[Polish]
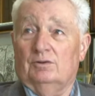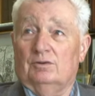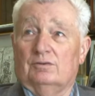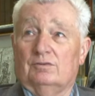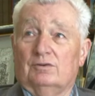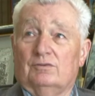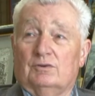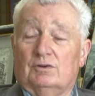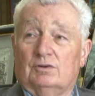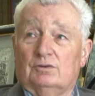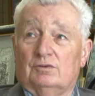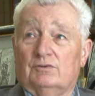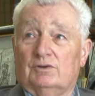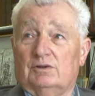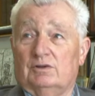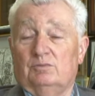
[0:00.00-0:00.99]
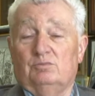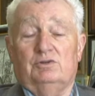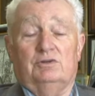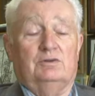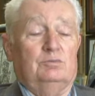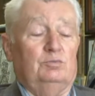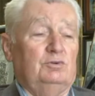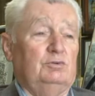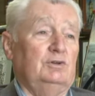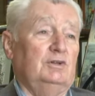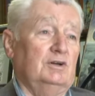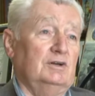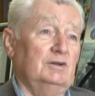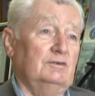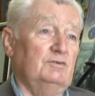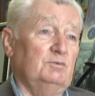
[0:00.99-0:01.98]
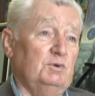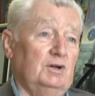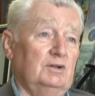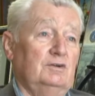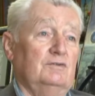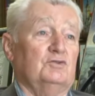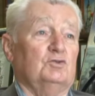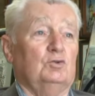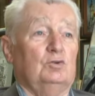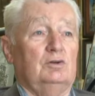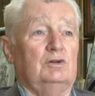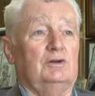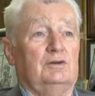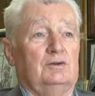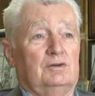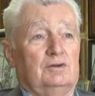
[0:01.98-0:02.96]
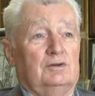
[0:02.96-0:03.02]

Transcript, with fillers: to, to wtedy były, były, takie wymiany w szkole,